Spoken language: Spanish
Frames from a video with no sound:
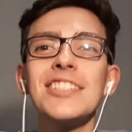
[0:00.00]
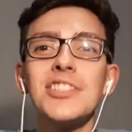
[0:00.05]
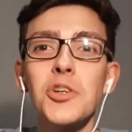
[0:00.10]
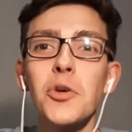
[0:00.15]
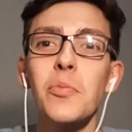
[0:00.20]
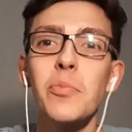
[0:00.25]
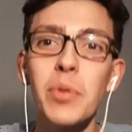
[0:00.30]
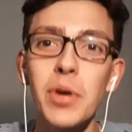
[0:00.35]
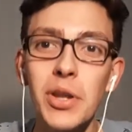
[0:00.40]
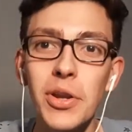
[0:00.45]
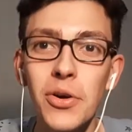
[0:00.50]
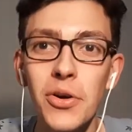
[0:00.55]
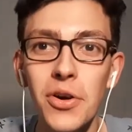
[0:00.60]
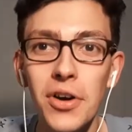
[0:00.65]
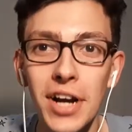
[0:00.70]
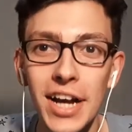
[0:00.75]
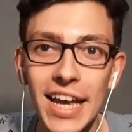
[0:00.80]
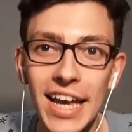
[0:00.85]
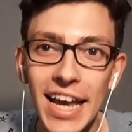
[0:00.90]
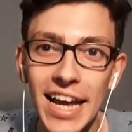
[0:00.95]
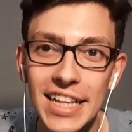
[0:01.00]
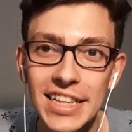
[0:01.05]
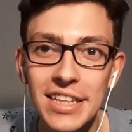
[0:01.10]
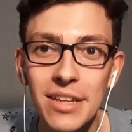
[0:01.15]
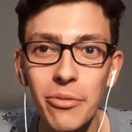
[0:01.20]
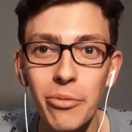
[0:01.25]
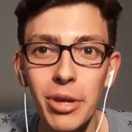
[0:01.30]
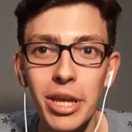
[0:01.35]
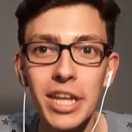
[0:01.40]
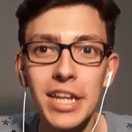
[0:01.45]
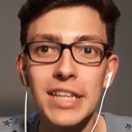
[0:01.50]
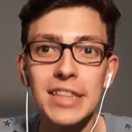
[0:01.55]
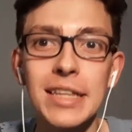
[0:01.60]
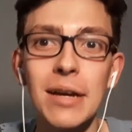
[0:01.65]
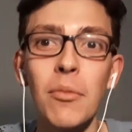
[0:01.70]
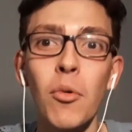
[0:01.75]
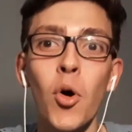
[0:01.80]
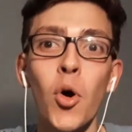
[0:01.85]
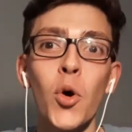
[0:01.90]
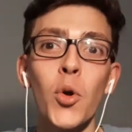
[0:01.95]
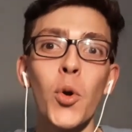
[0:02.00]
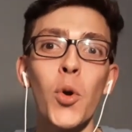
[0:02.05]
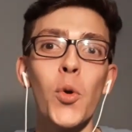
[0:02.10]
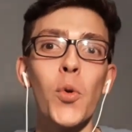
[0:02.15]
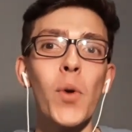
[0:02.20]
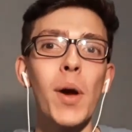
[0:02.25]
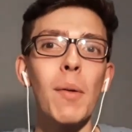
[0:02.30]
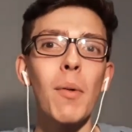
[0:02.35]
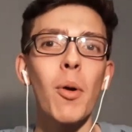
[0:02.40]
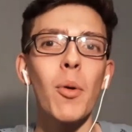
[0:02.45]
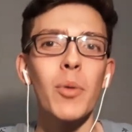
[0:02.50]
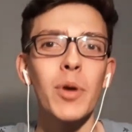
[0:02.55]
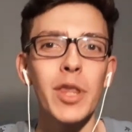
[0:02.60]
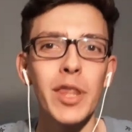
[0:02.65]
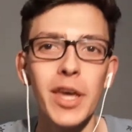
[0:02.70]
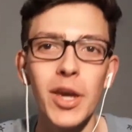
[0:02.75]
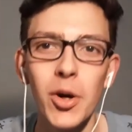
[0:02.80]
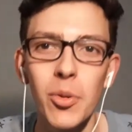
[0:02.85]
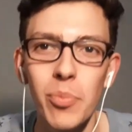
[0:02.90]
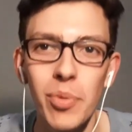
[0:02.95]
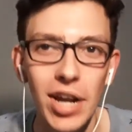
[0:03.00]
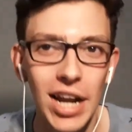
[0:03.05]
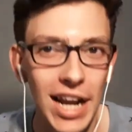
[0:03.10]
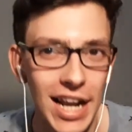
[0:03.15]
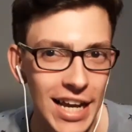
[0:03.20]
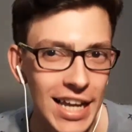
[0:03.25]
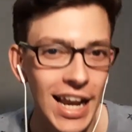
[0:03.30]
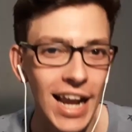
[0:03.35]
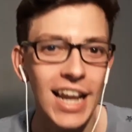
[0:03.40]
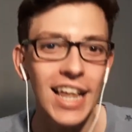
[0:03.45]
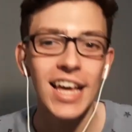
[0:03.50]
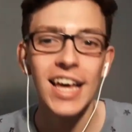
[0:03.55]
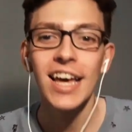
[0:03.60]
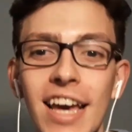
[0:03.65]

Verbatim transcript: Yo espero que anden bien. Estamos con un nuevo video para el canal.